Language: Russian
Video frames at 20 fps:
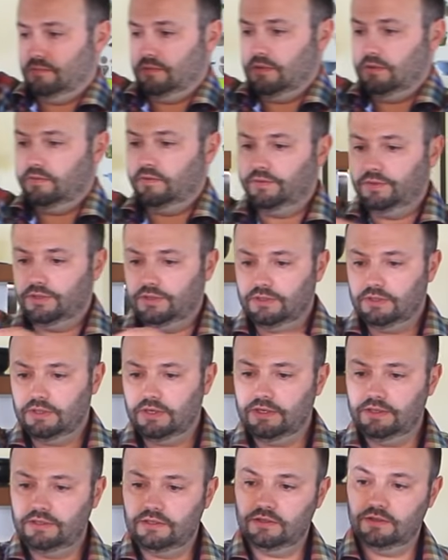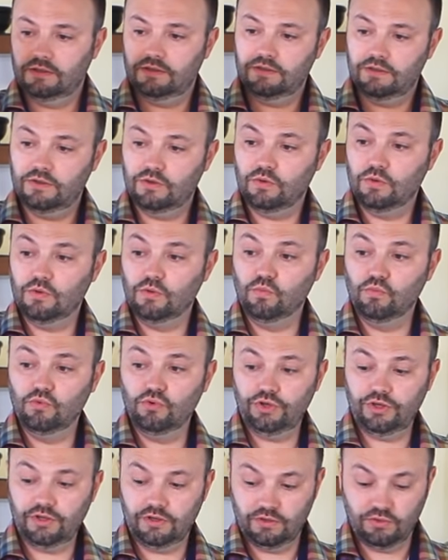как вы все знаете,
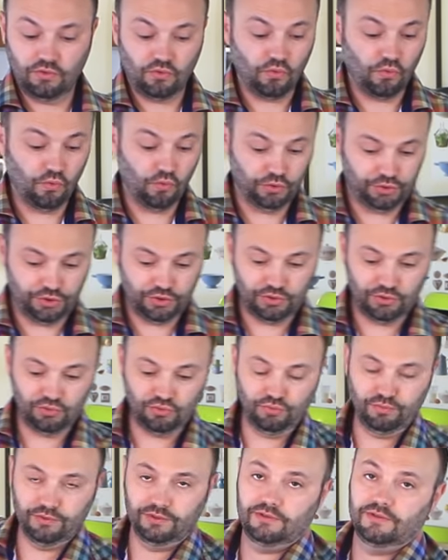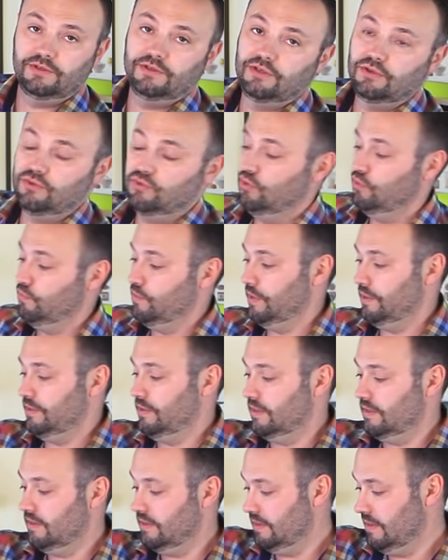мухи очень любят сырое мясо.